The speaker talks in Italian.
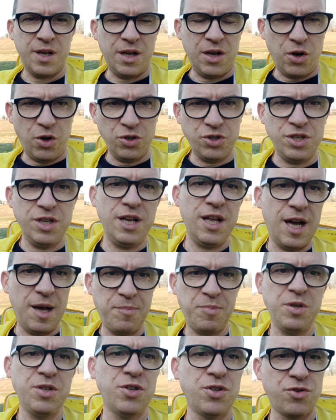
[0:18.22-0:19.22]
Oggi le
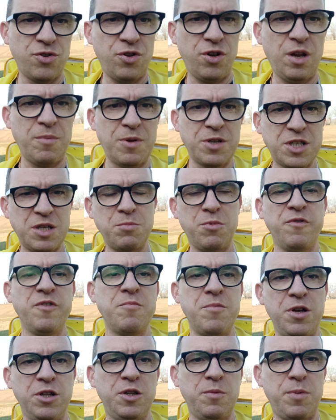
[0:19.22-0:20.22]
api si sono rimesse in
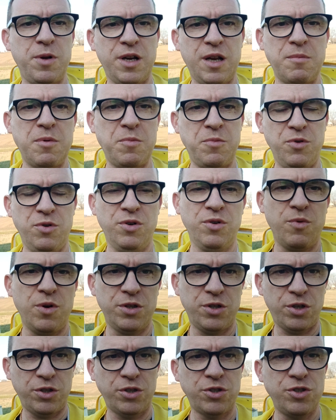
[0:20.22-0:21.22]
movimento perché abbiamo
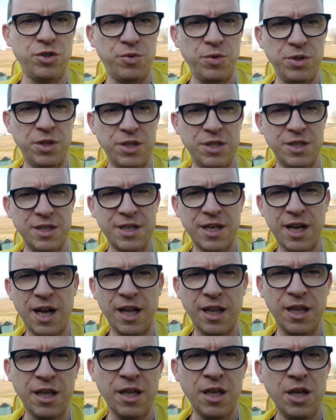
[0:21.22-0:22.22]
14-15
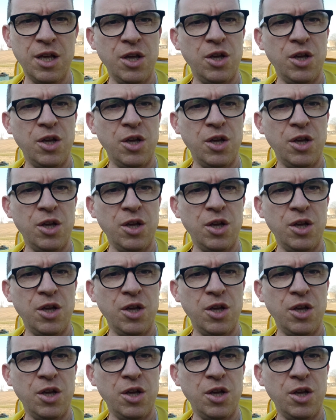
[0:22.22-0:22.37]
gradi.